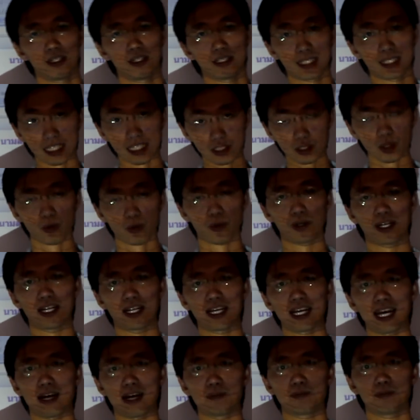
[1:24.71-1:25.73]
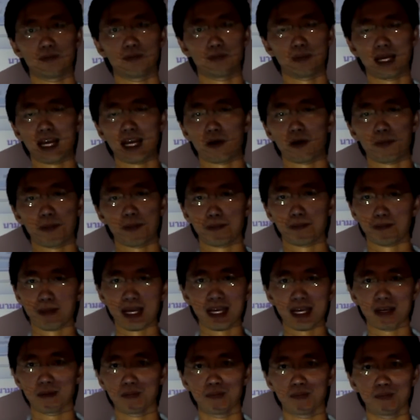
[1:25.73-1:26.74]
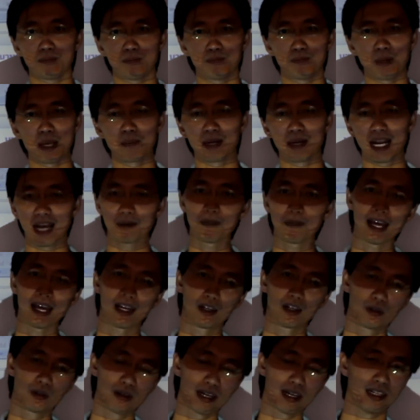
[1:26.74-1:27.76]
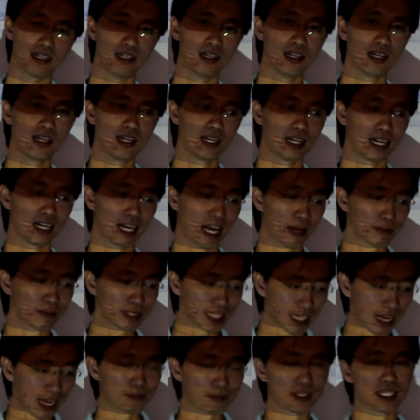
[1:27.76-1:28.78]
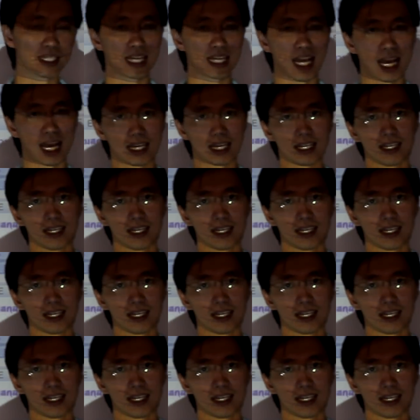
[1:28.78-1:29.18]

ใช้สูตรนะครับไม่เอาไม่ไม่มานั่งแมนนวลนะครับจะทำยังไง